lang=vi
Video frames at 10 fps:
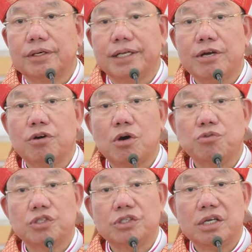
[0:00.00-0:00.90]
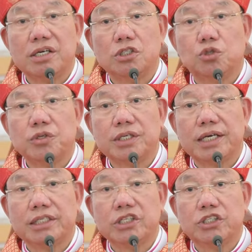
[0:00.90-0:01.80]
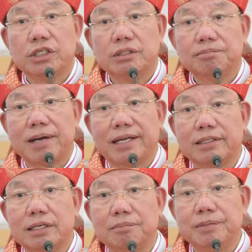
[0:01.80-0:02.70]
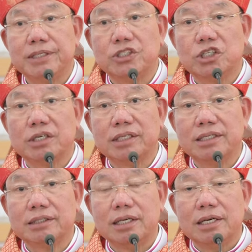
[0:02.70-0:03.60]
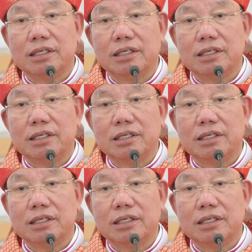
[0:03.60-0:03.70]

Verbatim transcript: Nếu không giữ lời Chúa dạy thì chính bản thân mình trở nên